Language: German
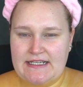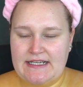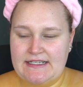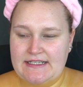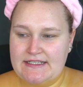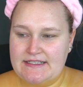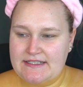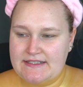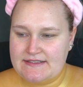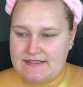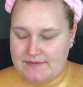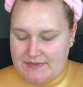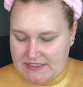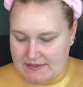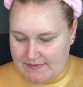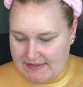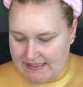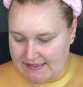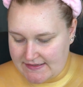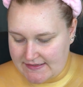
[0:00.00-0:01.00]
Allerdings habe ich
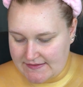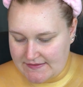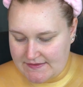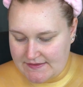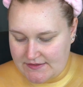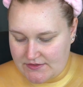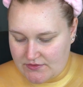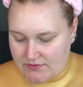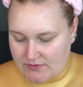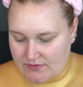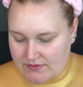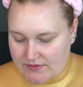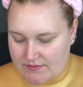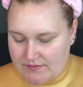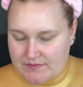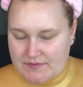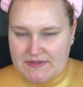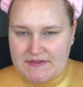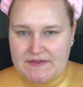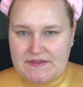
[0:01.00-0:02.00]
gemerkt, dass die schon
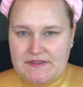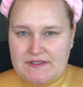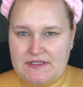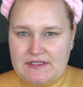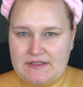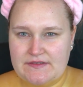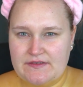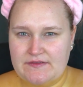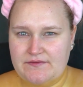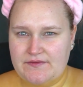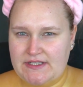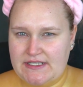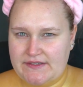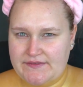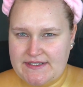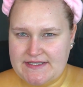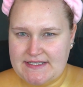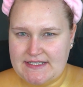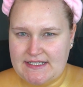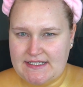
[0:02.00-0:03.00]
ein bisschen wenig
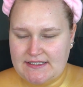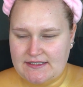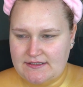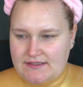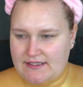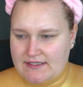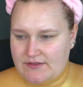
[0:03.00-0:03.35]
Wasser hatten.